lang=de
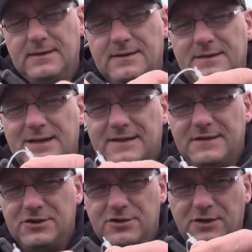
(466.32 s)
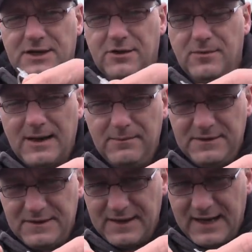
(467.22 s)
das letzte Stück hier nochmal ein
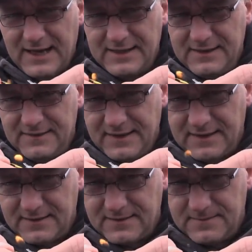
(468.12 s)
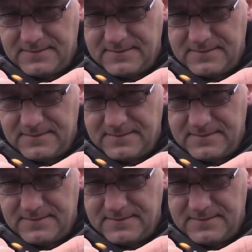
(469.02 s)
bisschen angesenkt.